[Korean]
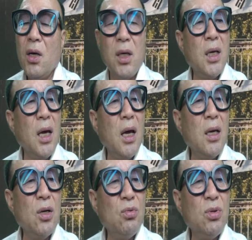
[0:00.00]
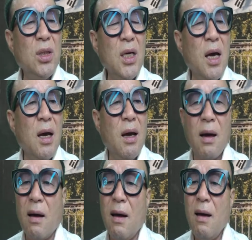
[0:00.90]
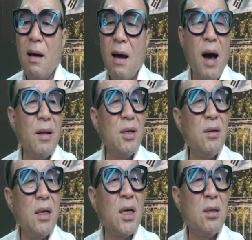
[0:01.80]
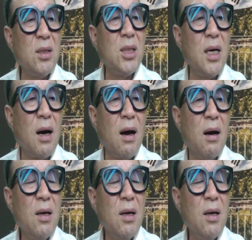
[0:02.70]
이게 영주시의 어? 안전 대책 끝이야.